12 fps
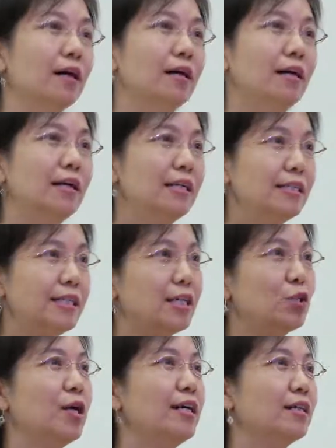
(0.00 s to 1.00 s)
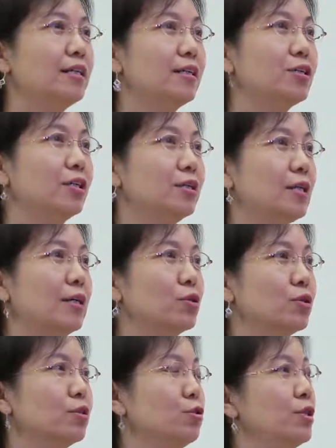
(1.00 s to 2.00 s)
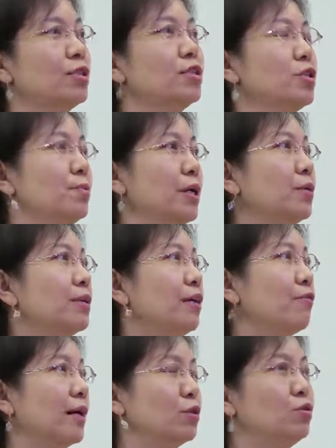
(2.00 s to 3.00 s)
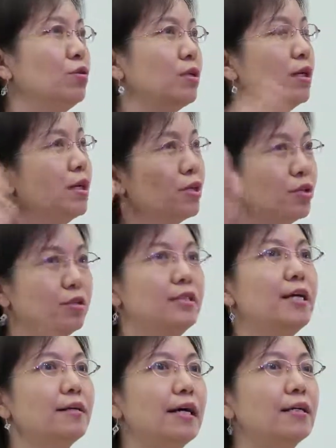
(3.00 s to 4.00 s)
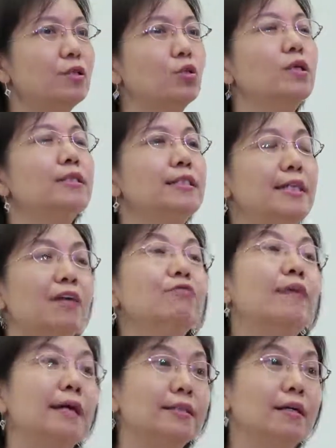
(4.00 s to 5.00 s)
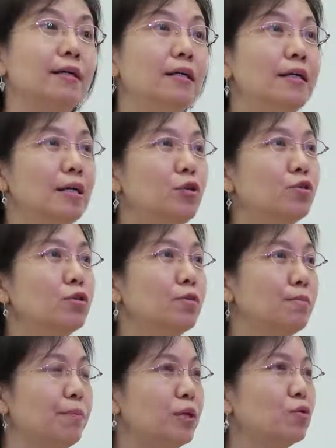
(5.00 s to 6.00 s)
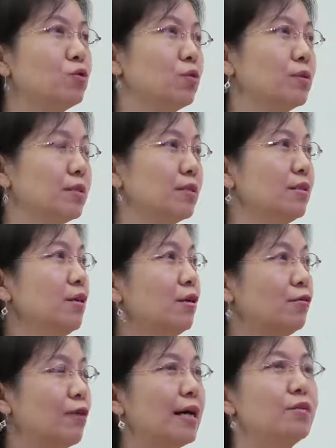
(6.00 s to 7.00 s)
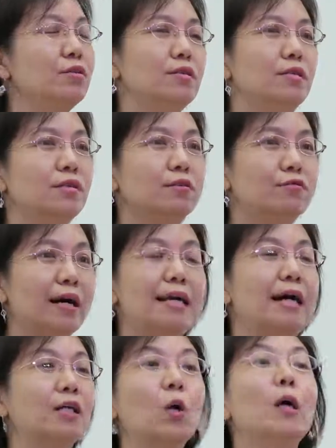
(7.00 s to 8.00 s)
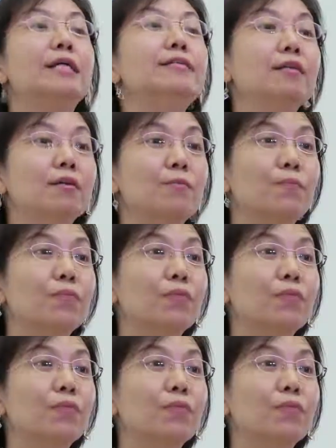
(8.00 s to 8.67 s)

的。这些创业课程当中，学生是没有地方去实践他的创想法的，也就是没有种子发这个发芽的环境。